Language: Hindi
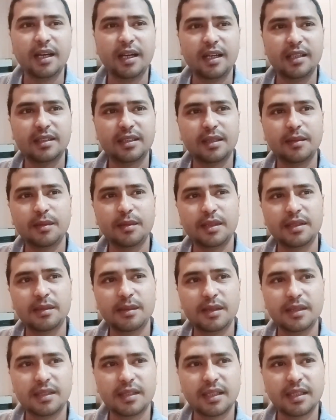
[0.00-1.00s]
अच्छा अली
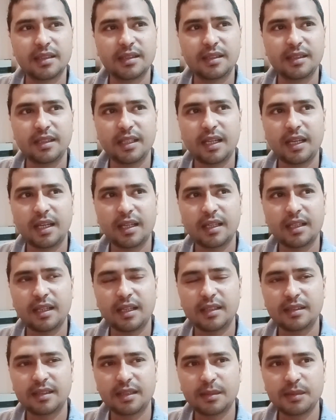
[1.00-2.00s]
भाई से कहती है कि
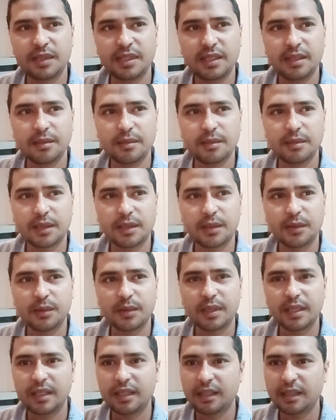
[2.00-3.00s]
अच्छा मुझे ये बताओ
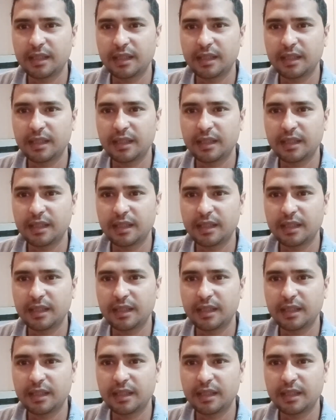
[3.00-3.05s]
कि